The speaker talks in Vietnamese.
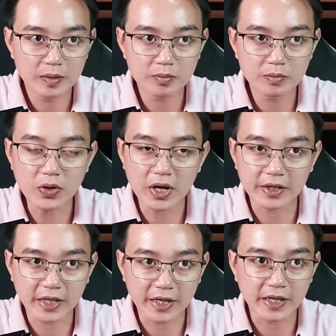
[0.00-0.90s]
Mỗi lần
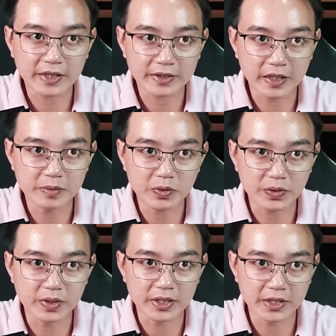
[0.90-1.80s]
Tài than thở một
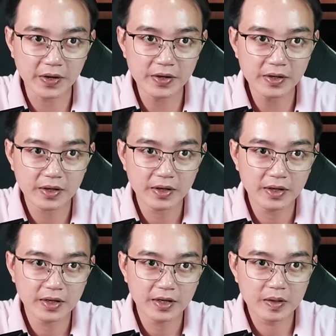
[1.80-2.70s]
chuyện gì đó,
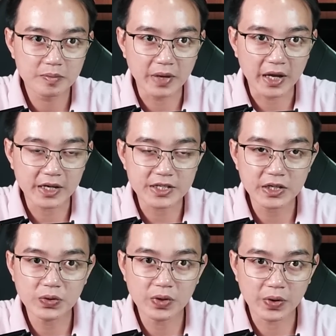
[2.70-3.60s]
mẹ anh sẽ
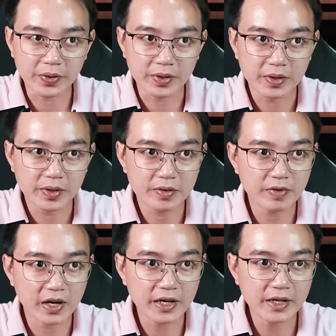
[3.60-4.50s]
luôn ngồi và
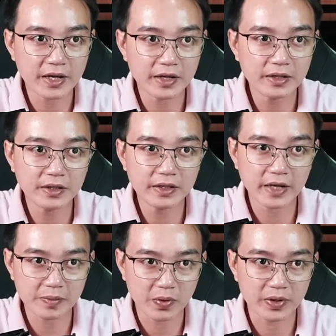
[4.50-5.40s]
lắng nghe hết tất cả
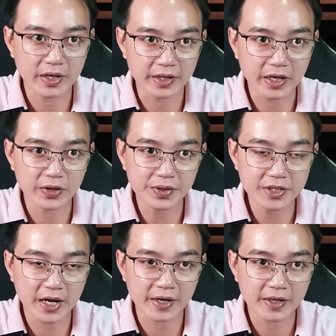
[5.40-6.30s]
mọi lời anh nói
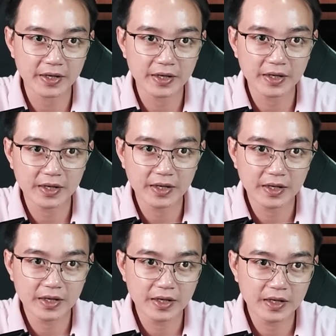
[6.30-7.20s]
ra.
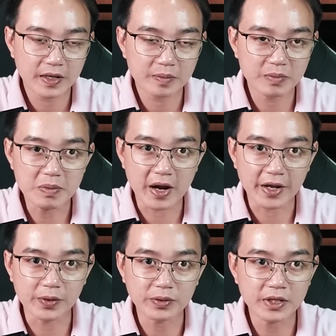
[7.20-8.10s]
Bởi bà
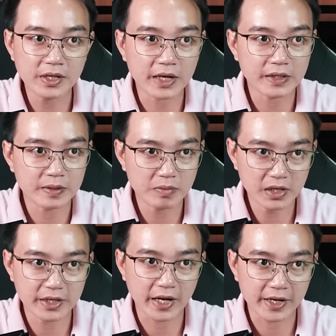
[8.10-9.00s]
hiểu tính anh hơn bất
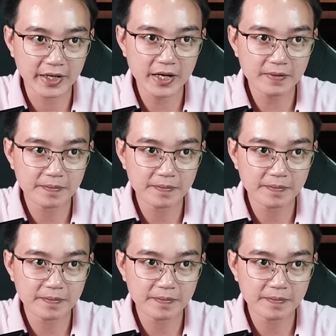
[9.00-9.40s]
kỳ ai khác,